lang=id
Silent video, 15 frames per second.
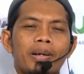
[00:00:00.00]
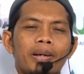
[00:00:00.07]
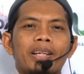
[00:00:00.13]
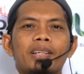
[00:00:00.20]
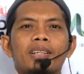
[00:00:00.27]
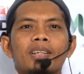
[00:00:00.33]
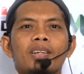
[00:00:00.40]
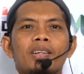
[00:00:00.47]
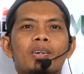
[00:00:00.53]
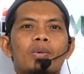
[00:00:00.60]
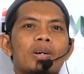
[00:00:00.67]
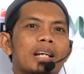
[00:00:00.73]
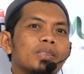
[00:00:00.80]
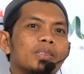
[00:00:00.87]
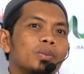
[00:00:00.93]
Baik.
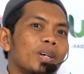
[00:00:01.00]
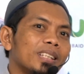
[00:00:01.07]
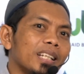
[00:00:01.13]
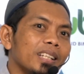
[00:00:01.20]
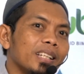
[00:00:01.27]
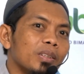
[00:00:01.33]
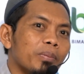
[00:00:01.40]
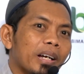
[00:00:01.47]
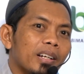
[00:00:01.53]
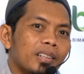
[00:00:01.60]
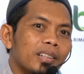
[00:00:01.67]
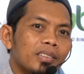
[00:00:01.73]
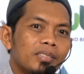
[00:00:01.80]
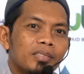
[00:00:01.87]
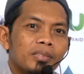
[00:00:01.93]
Orang gitu. tua itu pak.
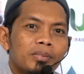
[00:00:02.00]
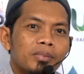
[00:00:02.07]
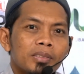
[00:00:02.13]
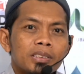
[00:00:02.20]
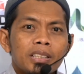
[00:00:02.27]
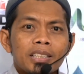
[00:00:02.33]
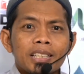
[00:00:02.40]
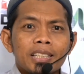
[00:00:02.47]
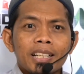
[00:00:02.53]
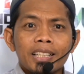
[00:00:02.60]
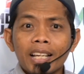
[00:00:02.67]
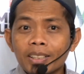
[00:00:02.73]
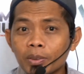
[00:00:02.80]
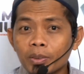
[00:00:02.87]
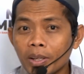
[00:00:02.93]
Iya. Nah saya
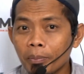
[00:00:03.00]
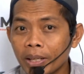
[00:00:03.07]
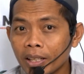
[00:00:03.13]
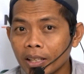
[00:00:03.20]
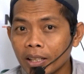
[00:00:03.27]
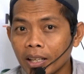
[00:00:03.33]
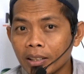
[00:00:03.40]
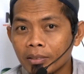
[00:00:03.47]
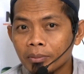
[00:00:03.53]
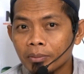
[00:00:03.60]
kira sudah meninggal.